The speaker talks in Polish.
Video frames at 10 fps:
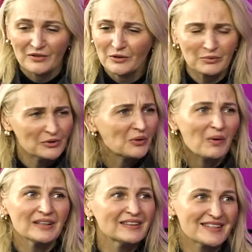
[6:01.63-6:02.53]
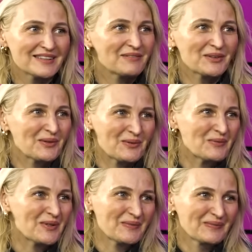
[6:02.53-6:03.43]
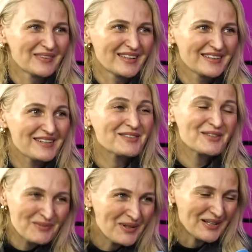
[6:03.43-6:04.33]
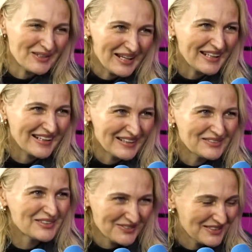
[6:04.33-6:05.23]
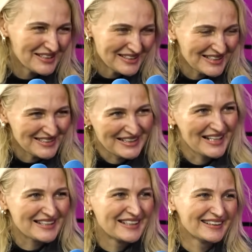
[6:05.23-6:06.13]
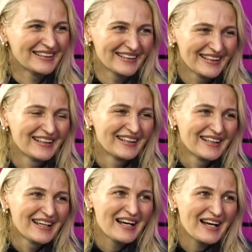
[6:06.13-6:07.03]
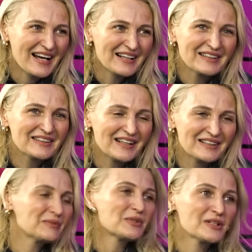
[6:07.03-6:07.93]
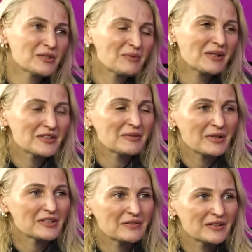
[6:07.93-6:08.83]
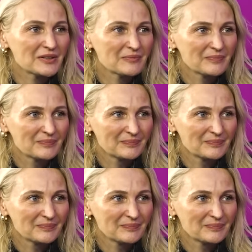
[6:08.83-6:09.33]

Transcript: To były dokładnie te same kluby. Mhm. Tylko, że już była kolejka i ludzie już wiedzieli, gdzie jest raz. No tak. ale, no tak, tak. ale musieliśmy na to zapracować.